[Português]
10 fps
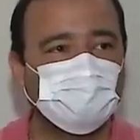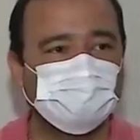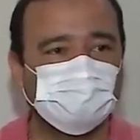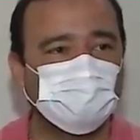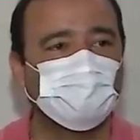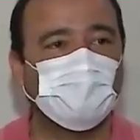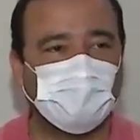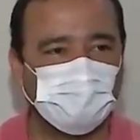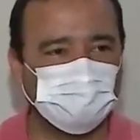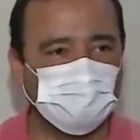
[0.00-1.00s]
doença com
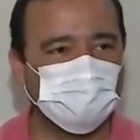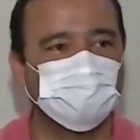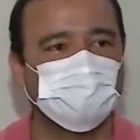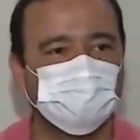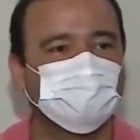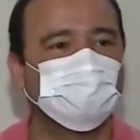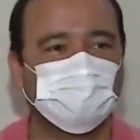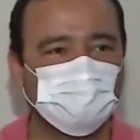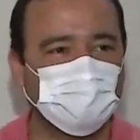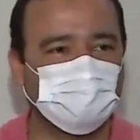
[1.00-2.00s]
altas chances de
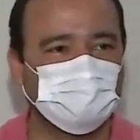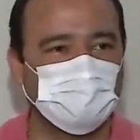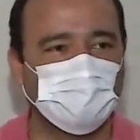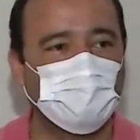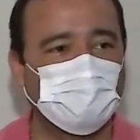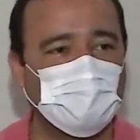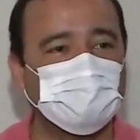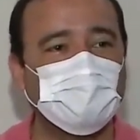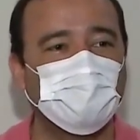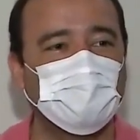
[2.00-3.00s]
cura,
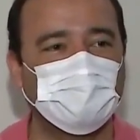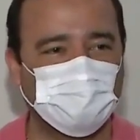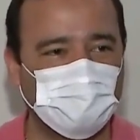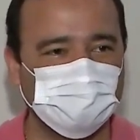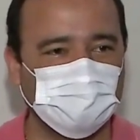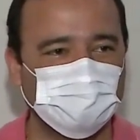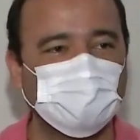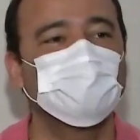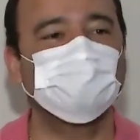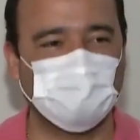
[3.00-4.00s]
qualquer demora nossa,
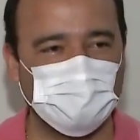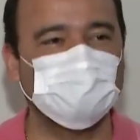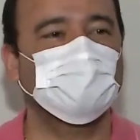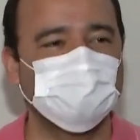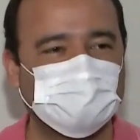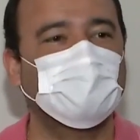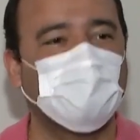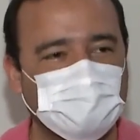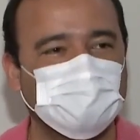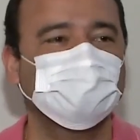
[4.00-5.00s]
somos nós que estamos
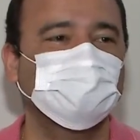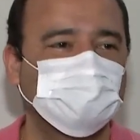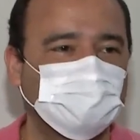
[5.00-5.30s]
atrapalhando essa